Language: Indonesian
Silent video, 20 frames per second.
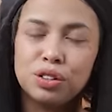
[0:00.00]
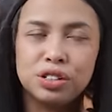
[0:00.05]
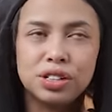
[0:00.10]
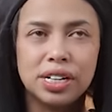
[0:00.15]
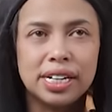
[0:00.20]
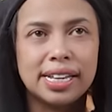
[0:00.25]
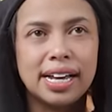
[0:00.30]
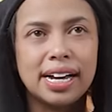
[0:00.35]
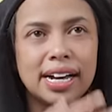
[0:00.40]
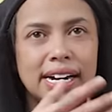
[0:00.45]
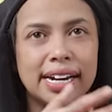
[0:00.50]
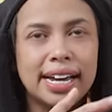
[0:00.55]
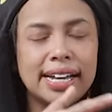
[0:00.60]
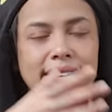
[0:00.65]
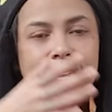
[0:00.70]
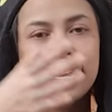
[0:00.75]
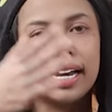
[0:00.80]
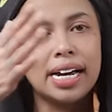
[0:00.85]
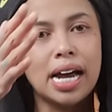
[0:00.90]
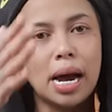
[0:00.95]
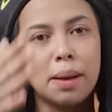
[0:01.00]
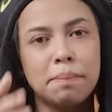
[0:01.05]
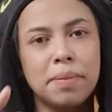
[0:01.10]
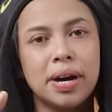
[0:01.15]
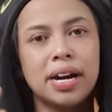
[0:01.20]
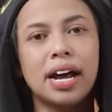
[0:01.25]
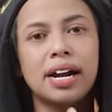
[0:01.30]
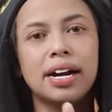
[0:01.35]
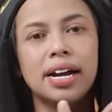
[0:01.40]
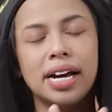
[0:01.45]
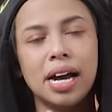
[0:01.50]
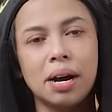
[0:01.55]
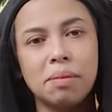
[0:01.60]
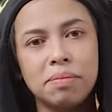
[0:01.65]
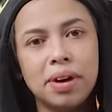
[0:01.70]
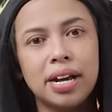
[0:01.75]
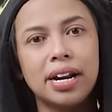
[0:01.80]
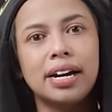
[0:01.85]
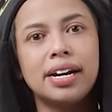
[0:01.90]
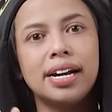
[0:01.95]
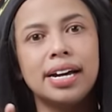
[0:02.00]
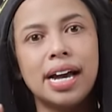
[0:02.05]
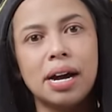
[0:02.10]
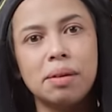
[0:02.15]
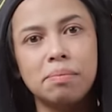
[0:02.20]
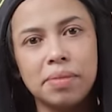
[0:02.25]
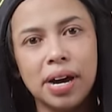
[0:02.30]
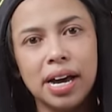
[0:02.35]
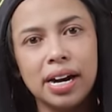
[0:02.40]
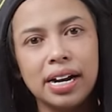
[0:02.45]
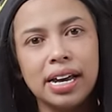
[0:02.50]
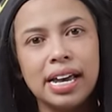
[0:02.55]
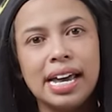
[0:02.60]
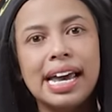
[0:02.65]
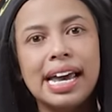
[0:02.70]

terus kita ngelihat ada gambar, ada gambar, ada gambar,